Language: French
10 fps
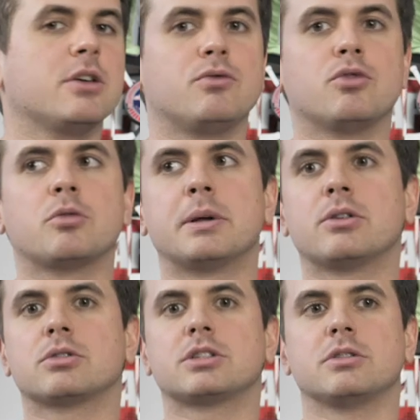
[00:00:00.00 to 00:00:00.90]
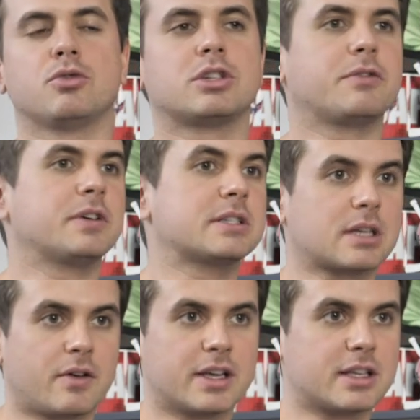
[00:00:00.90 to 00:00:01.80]
Et vu que maintenant, vu que j'ai fait ce
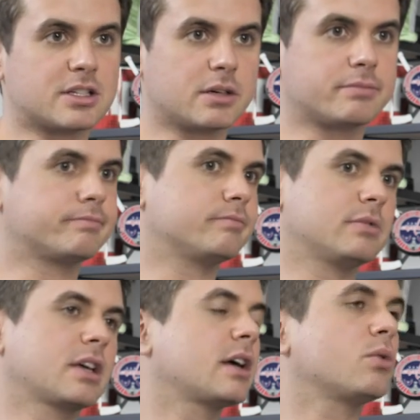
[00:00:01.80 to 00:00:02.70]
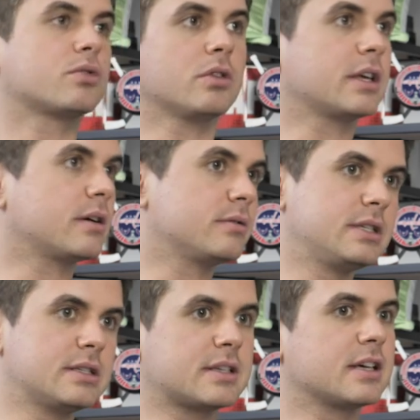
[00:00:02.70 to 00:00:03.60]
travail il y a déjà très longtemps, il y a
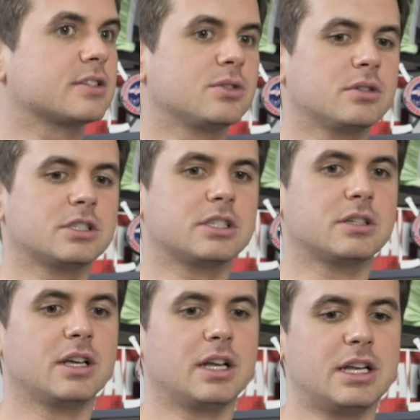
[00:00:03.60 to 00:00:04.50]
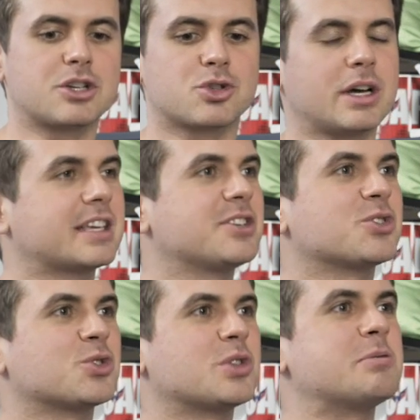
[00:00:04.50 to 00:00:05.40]
10-15 ans, les gens avec qui
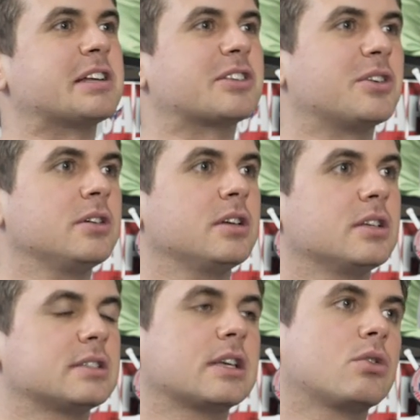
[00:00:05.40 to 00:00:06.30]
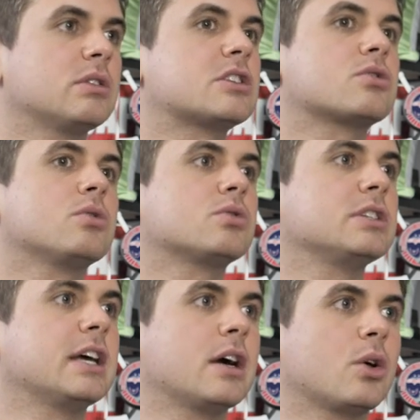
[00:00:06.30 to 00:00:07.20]
je suis maintenant, c'est que des gens où
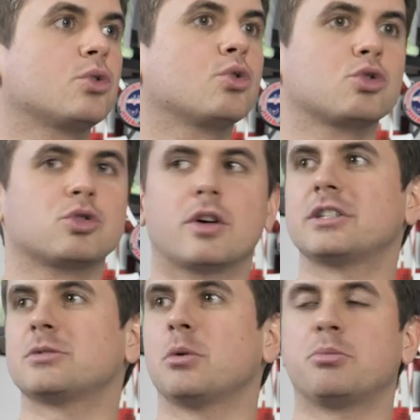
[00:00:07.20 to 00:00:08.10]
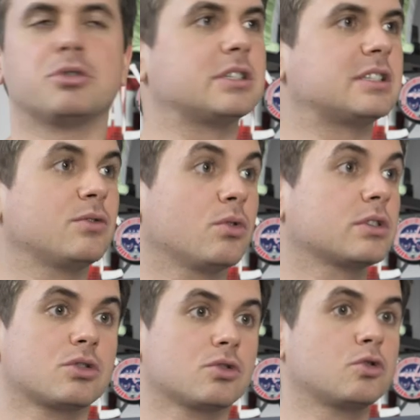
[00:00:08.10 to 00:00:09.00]
il y a un retour sur investissement positif, donc
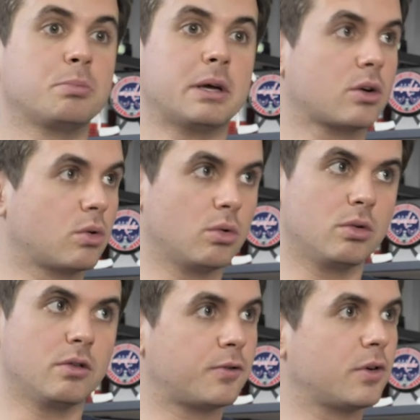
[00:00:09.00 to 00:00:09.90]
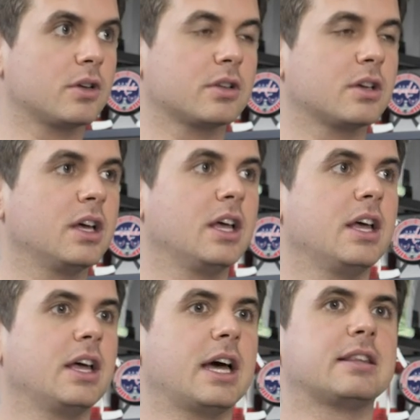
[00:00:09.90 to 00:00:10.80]
des gens super cool, fun,
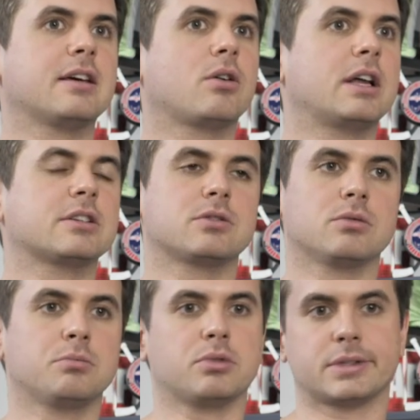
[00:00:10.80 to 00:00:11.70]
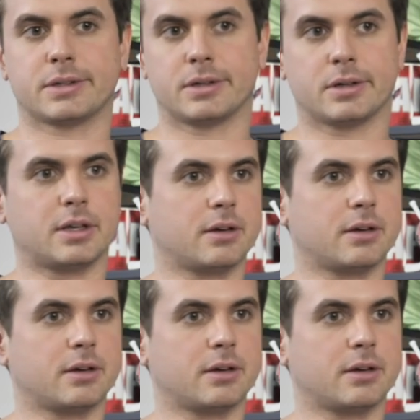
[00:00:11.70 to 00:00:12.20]
avec des relations pour certains